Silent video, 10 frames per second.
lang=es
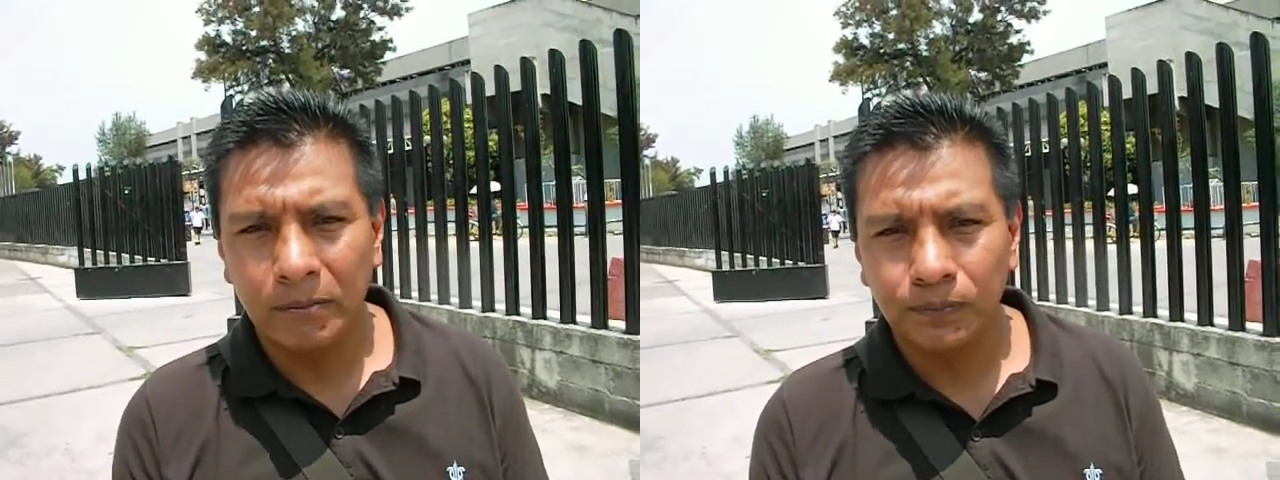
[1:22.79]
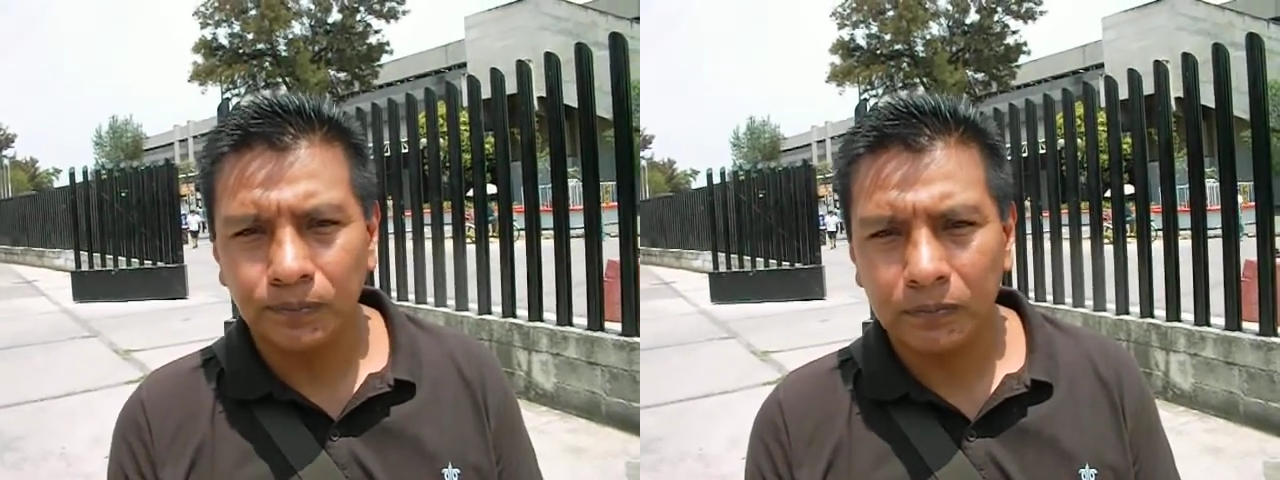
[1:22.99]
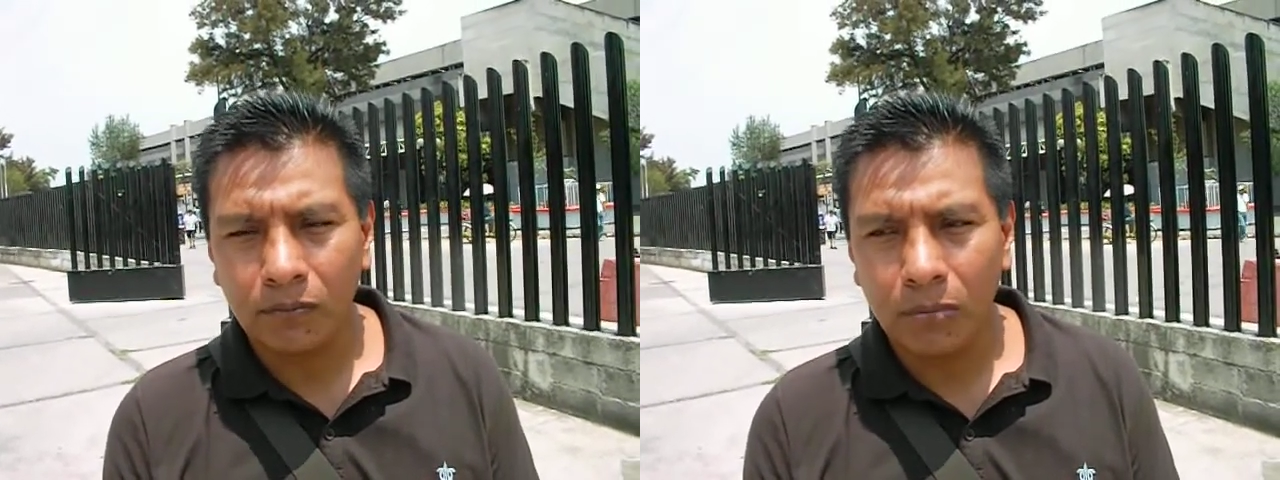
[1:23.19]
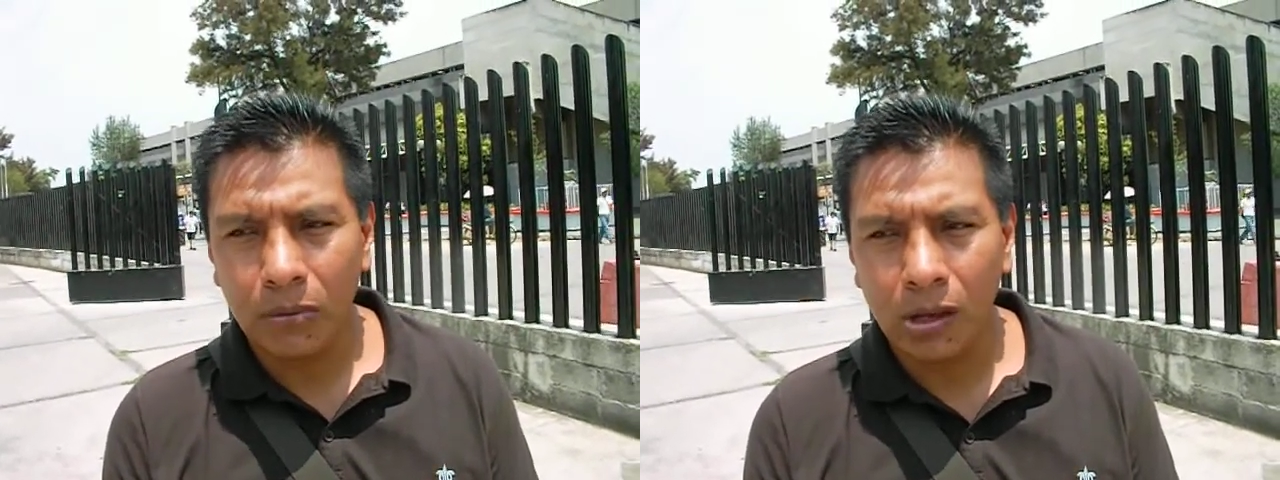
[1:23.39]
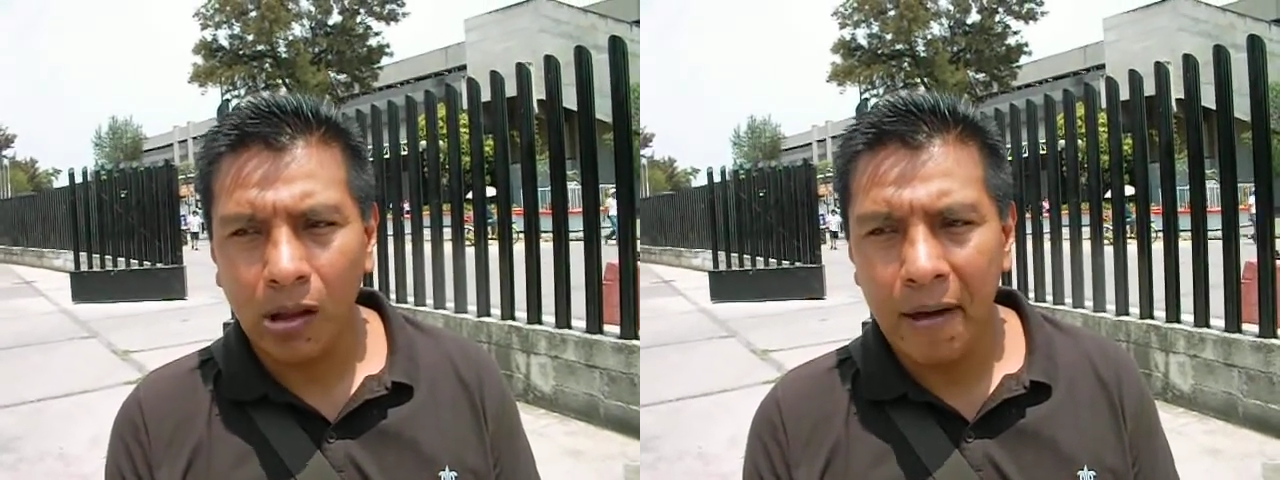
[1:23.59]
de
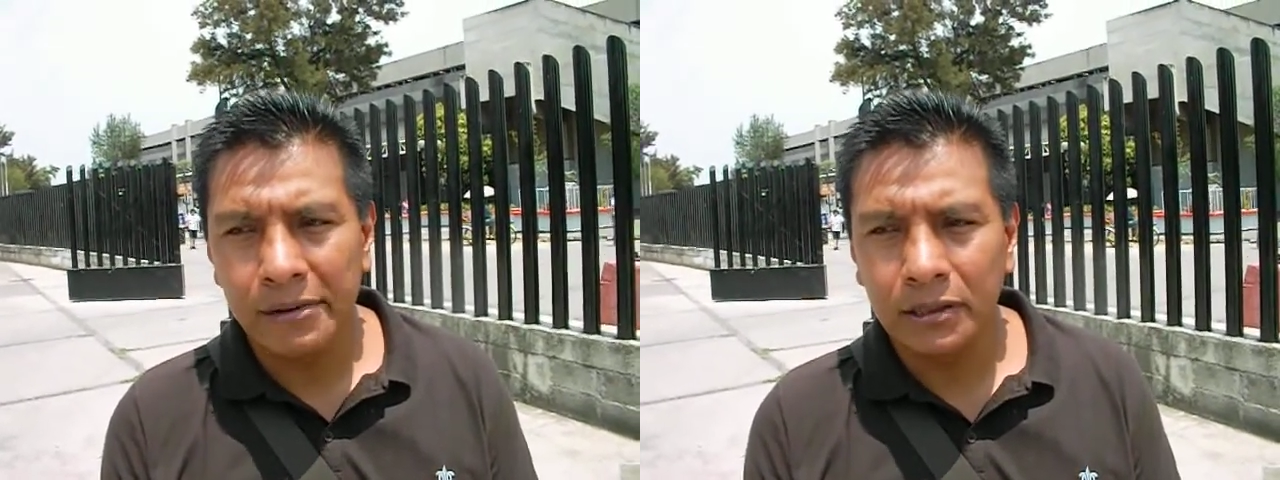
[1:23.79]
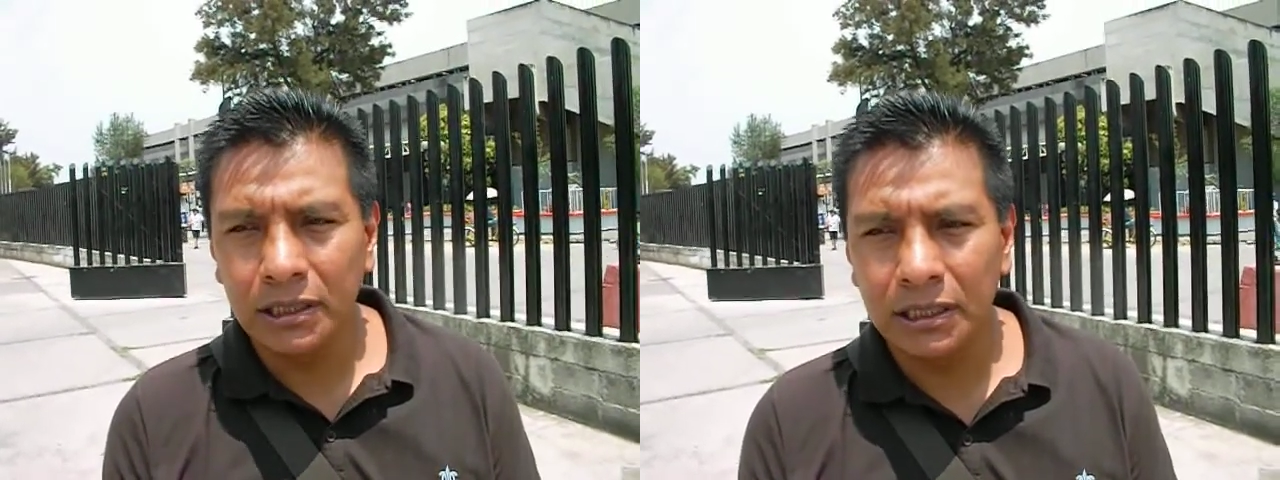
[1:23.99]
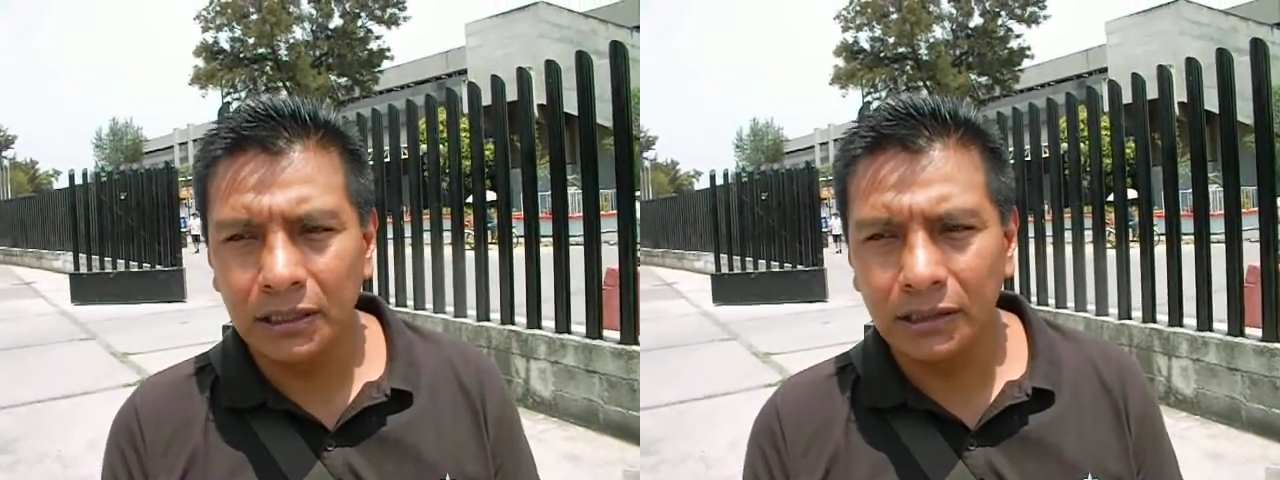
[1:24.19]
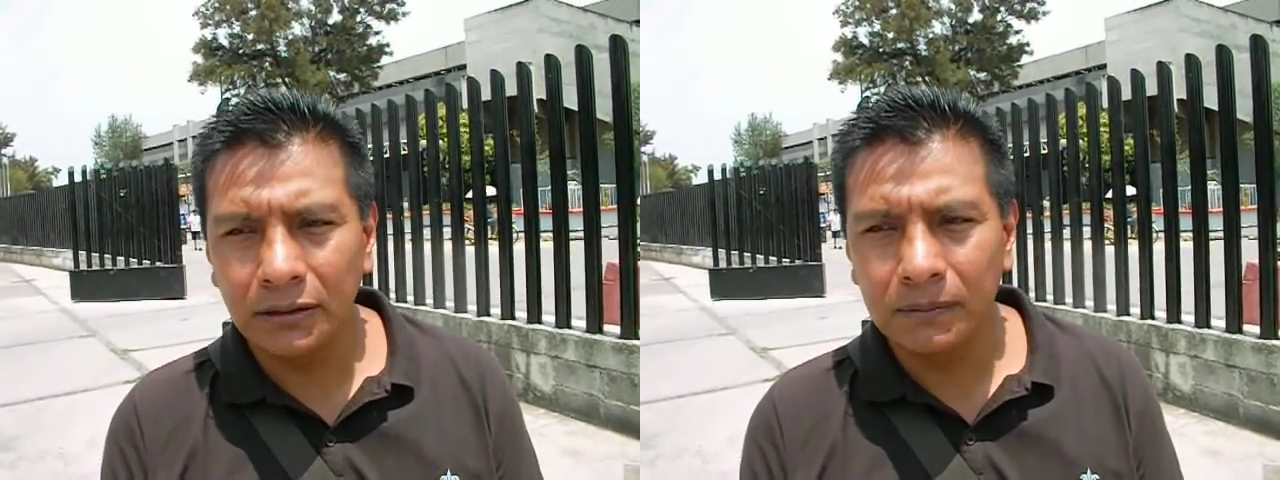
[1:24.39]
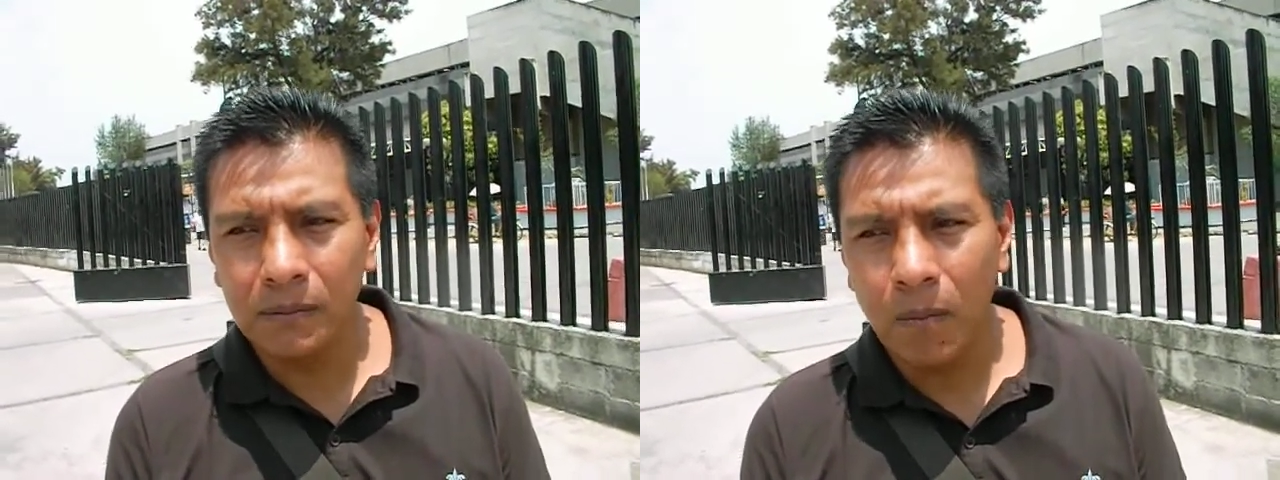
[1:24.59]
preparación? ¿Y
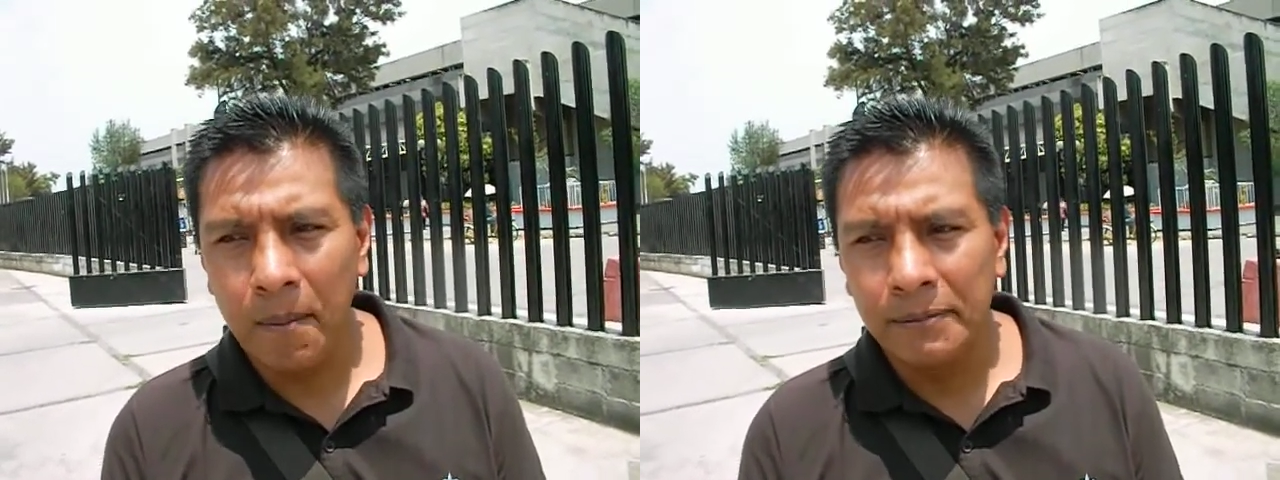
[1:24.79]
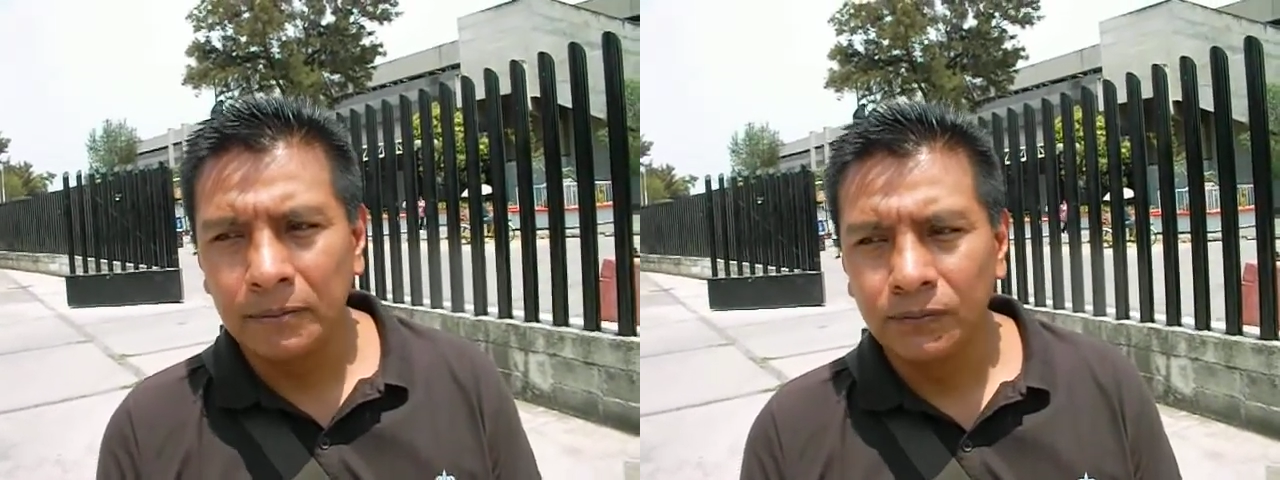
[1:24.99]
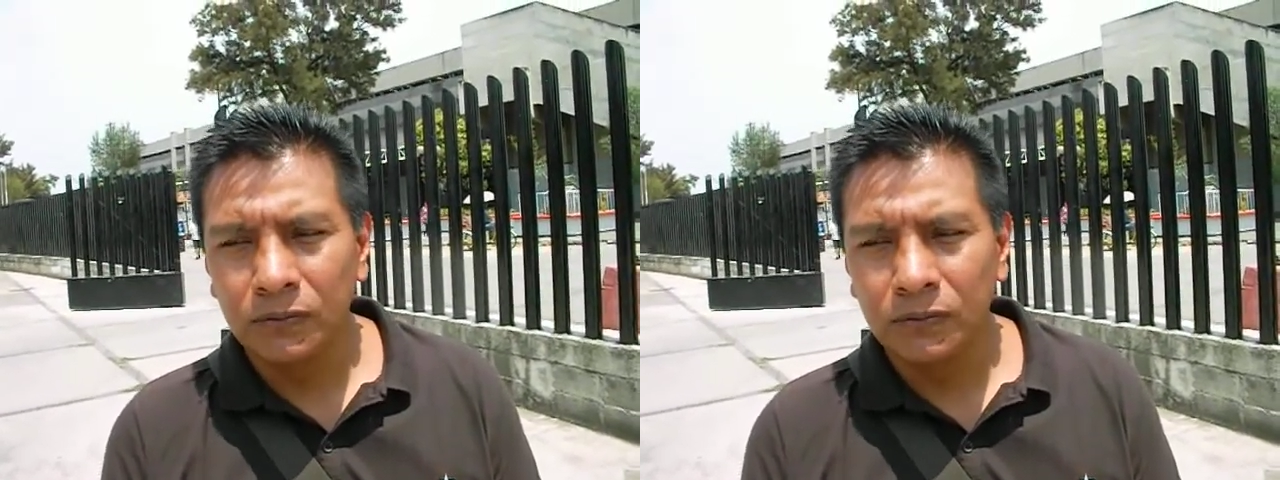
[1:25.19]
quiénes le van a ayudar?